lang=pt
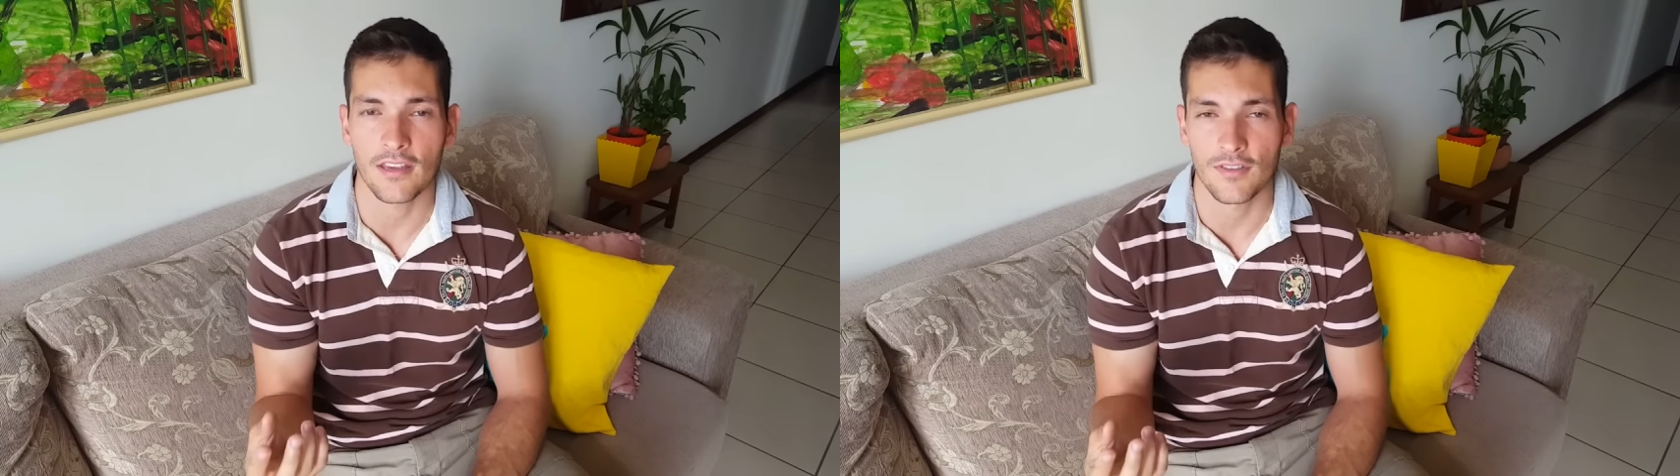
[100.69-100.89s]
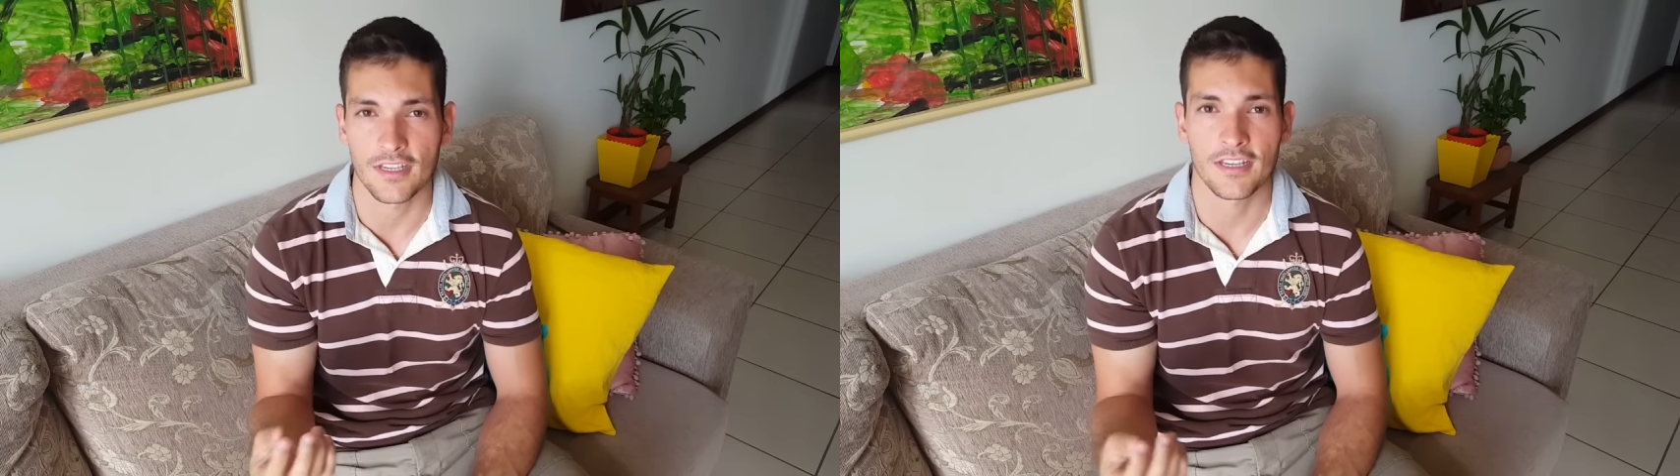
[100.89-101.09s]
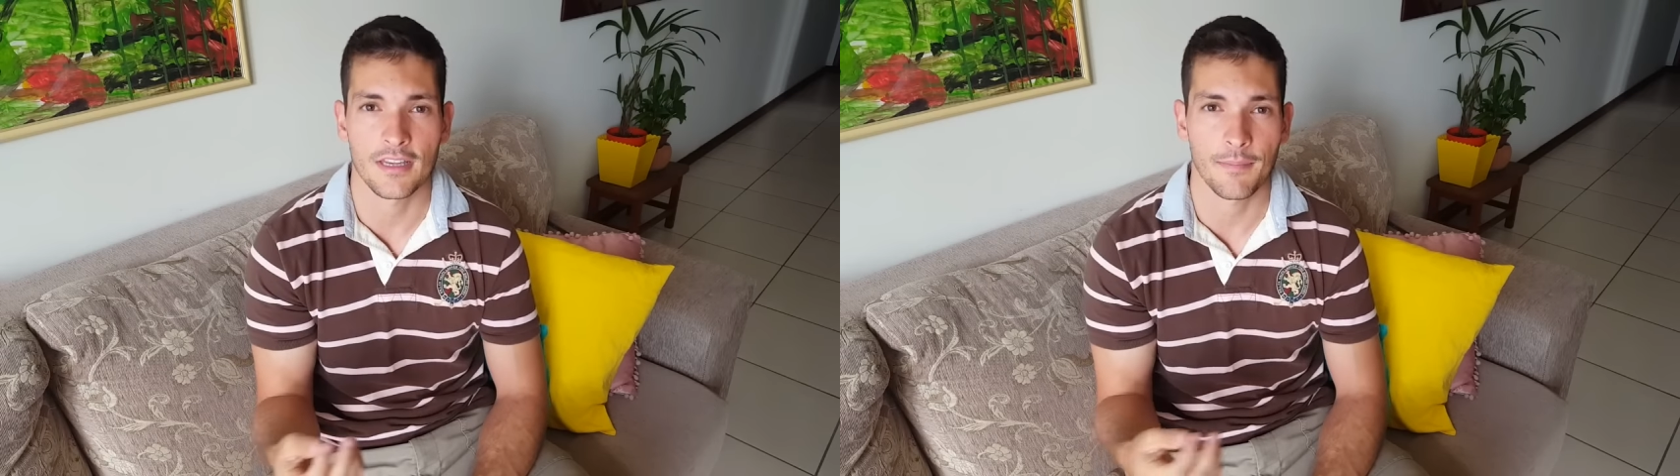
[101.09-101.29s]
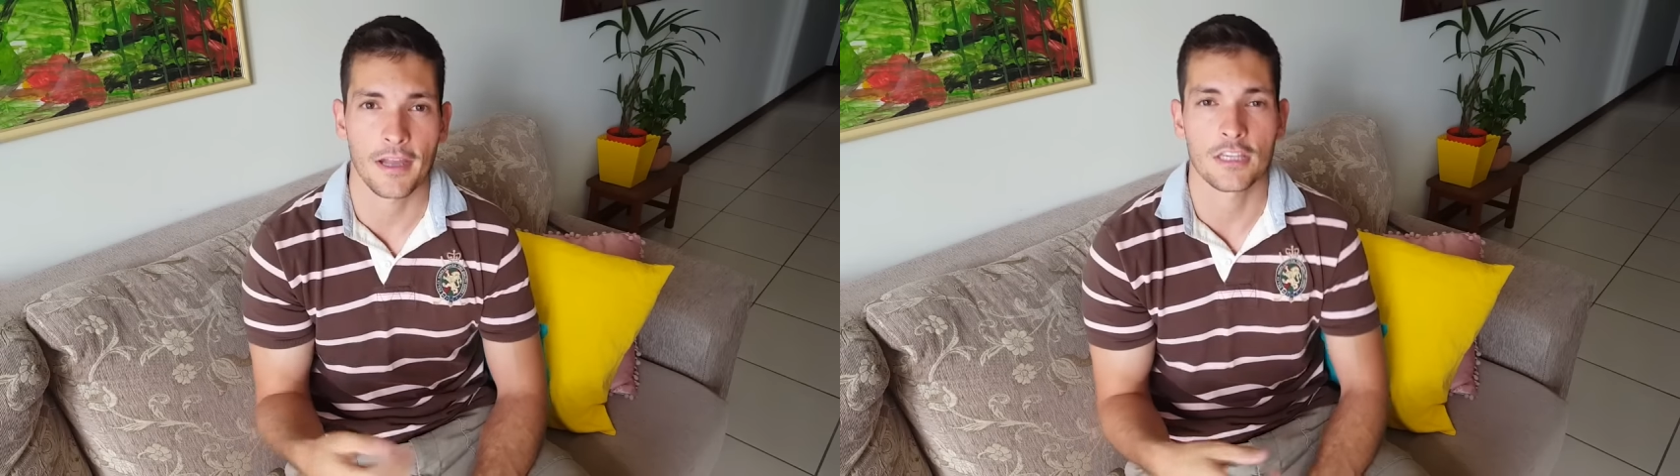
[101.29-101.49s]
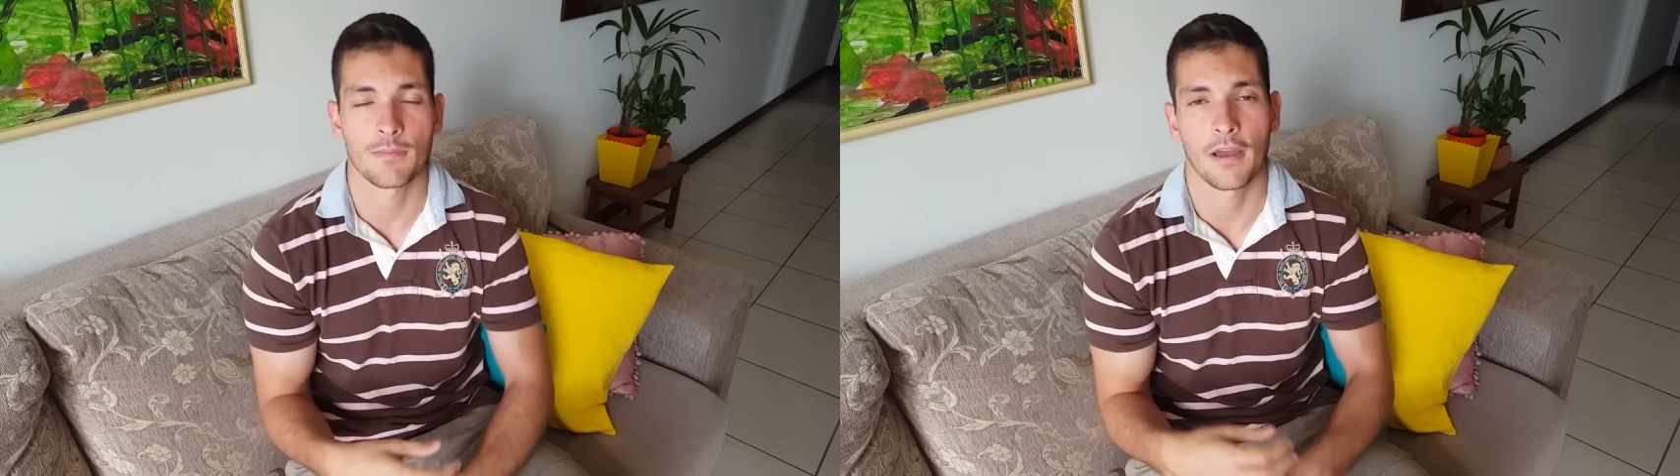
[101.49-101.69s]
se você quiser
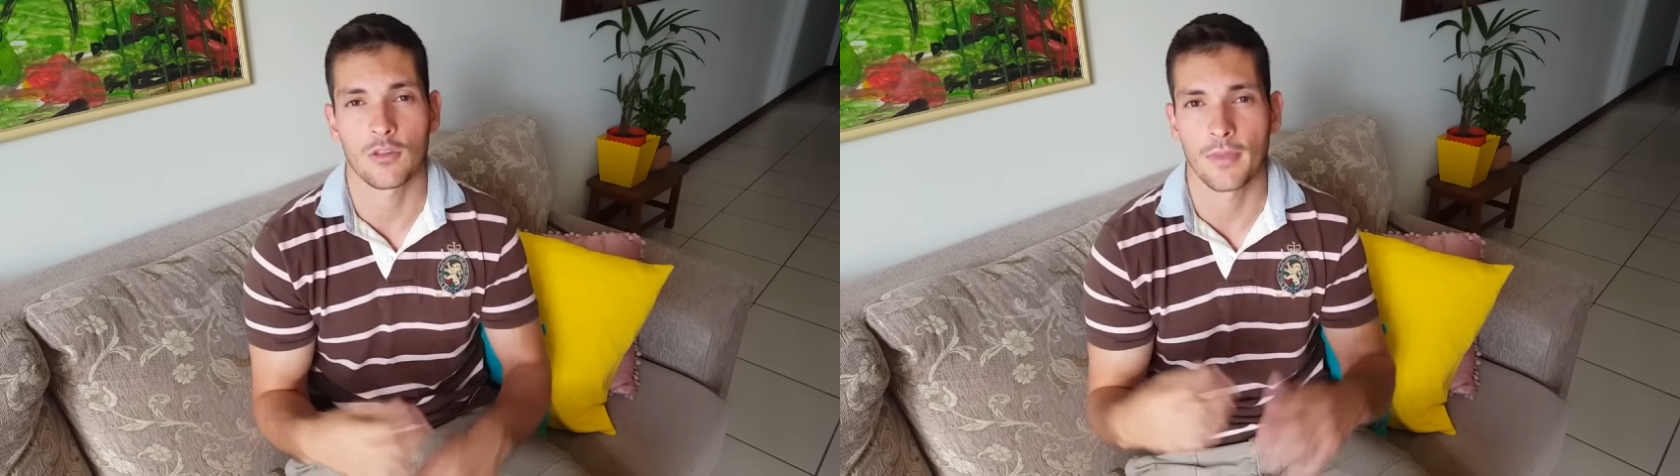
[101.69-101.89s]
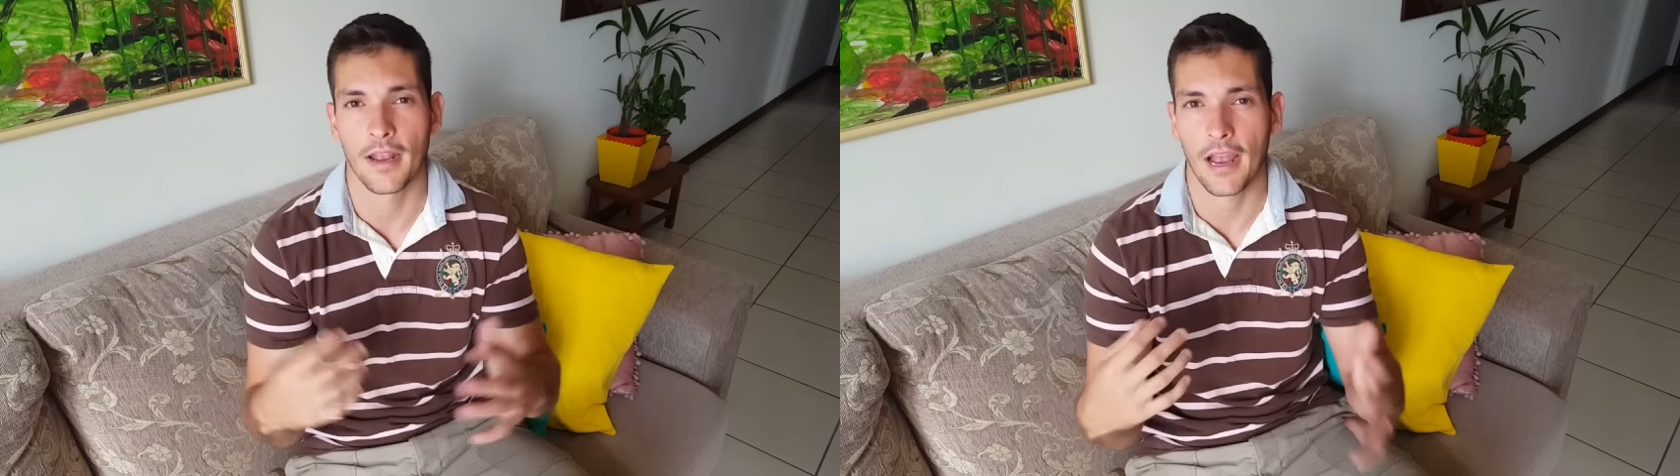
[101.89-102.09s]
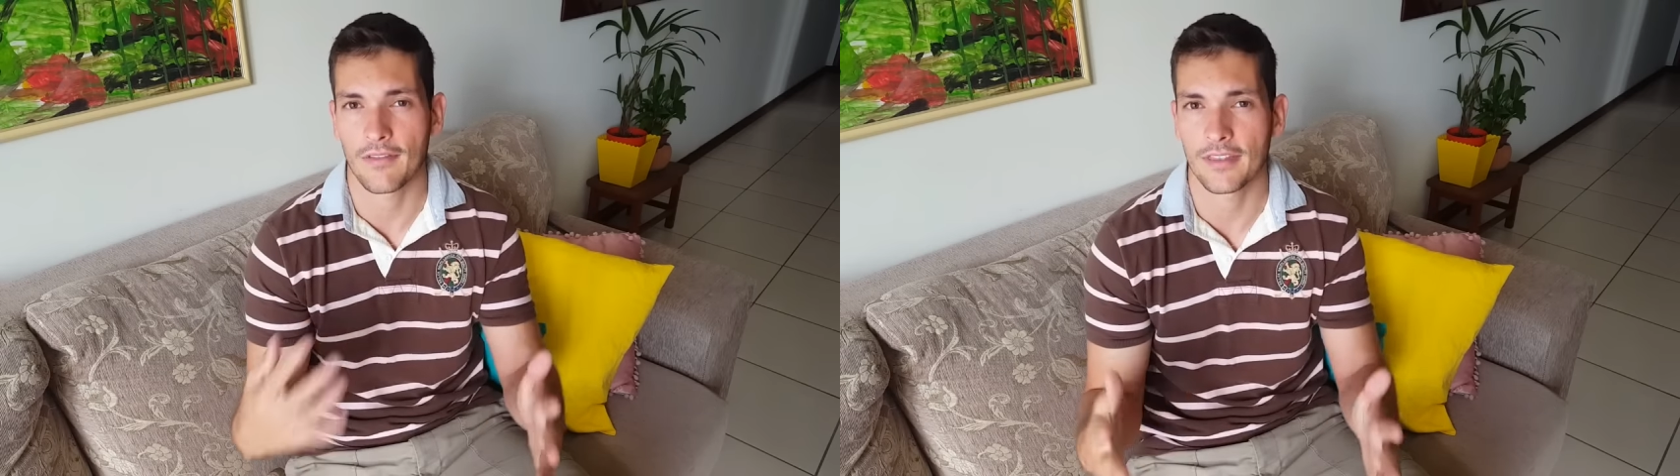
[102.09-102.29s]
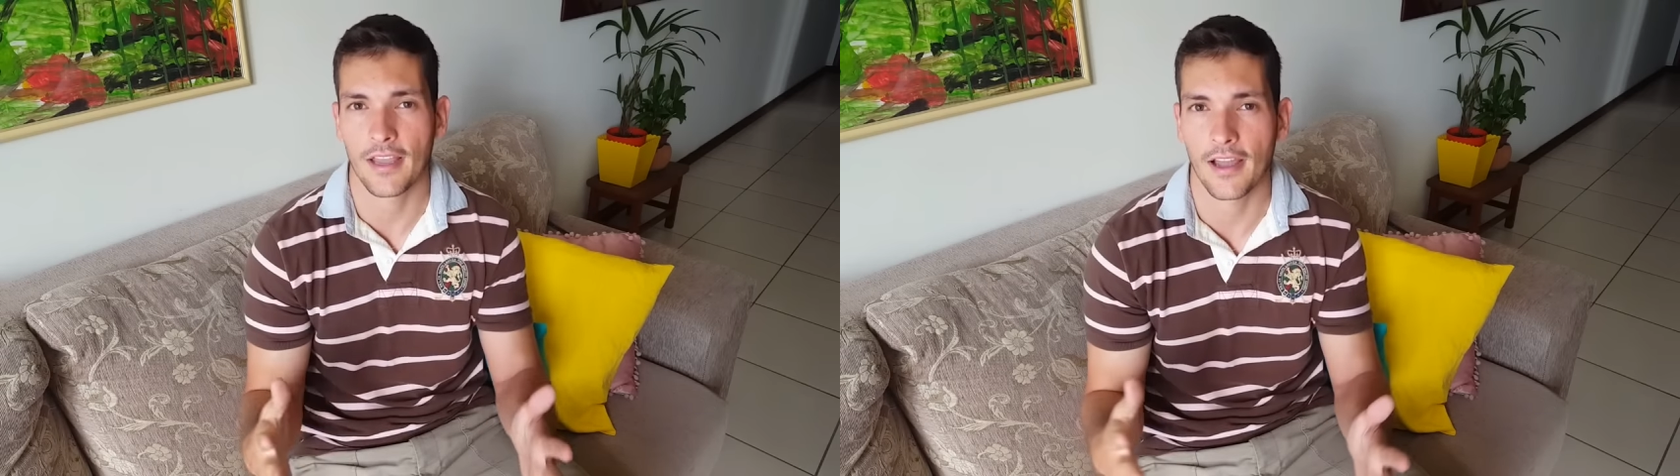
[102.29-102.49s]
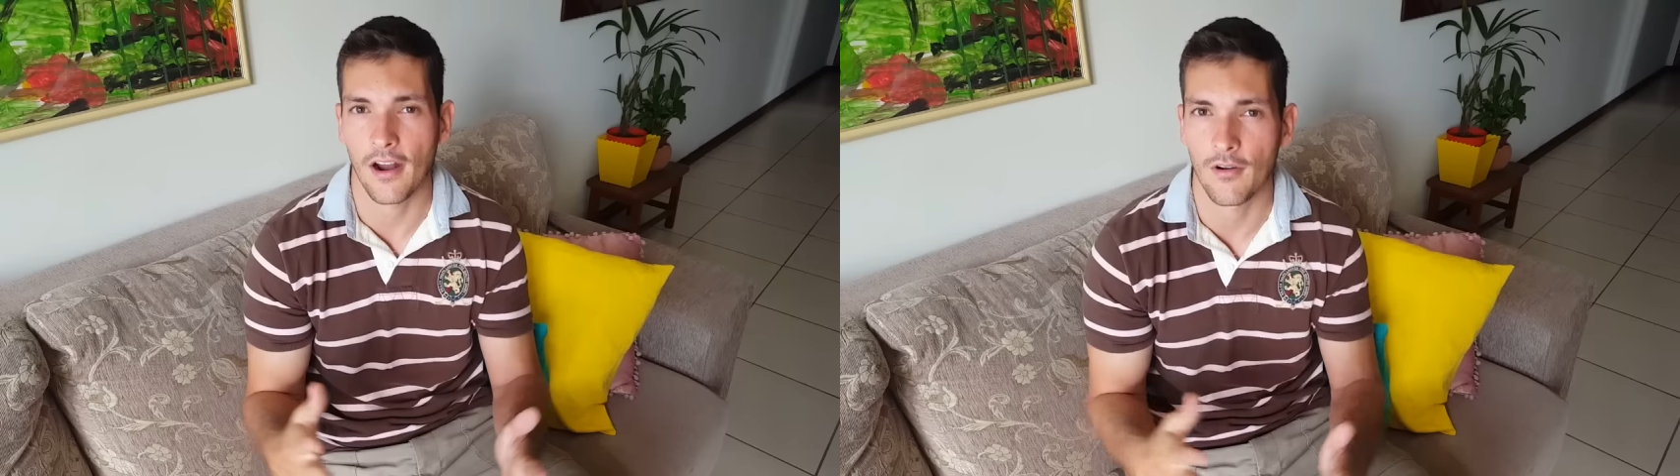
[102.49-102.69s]
participar do mercado
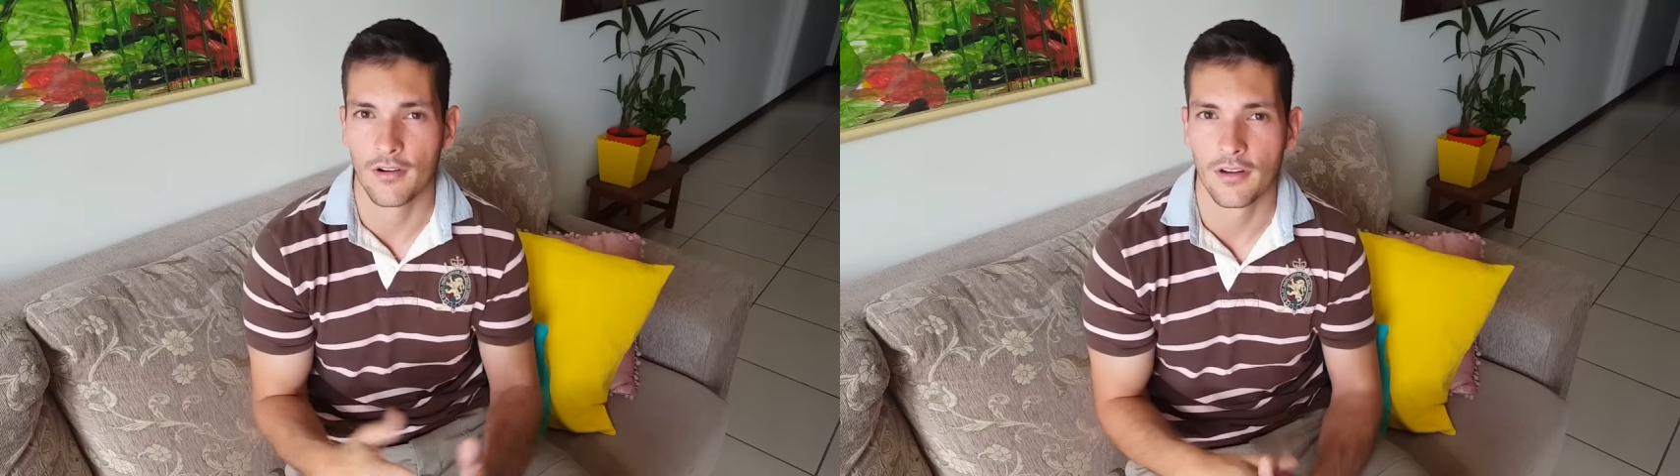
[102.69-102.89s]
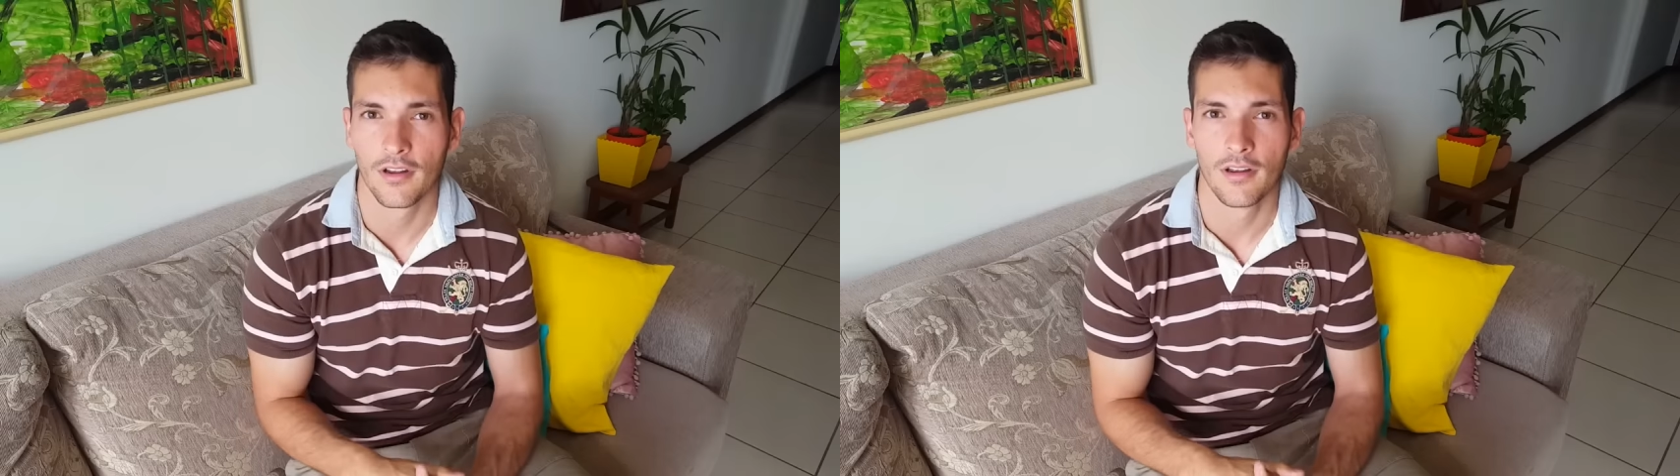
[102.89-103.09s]
integral.